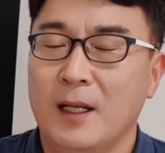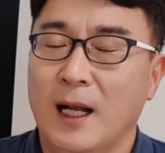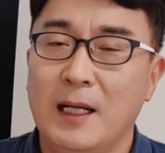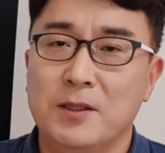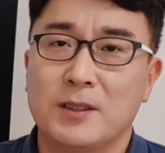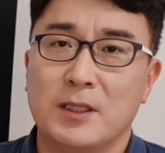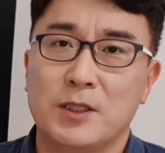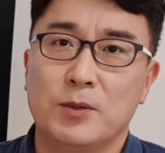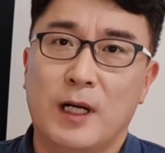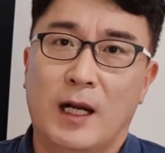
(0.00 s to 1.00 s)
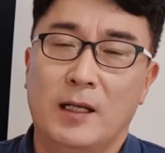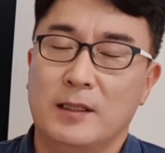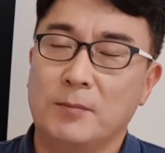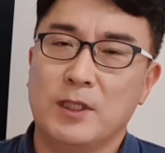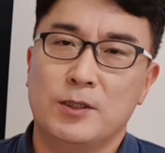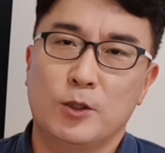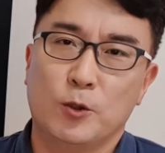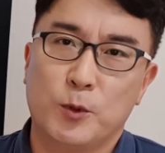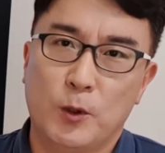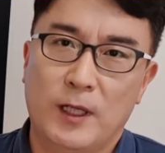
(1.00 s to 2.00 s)
한 여자친구가
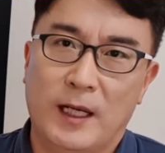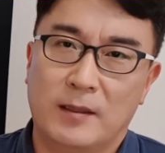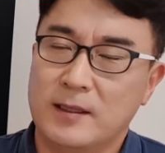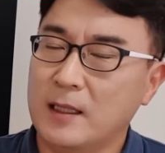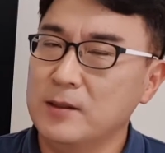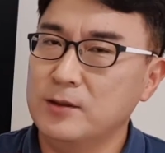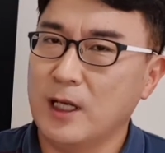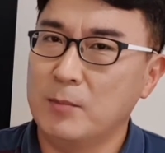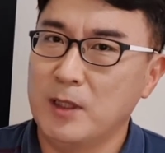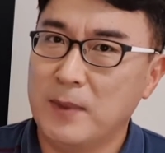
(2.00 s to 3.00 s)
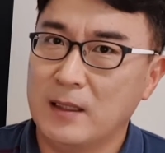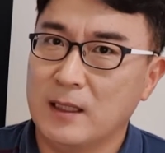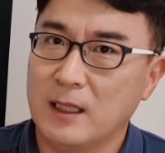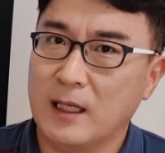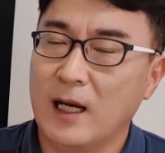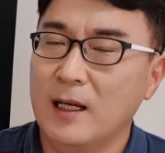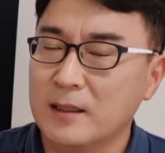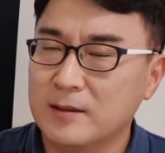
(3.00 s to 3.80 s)
남자친구 몰래 다른 사람을 만나다가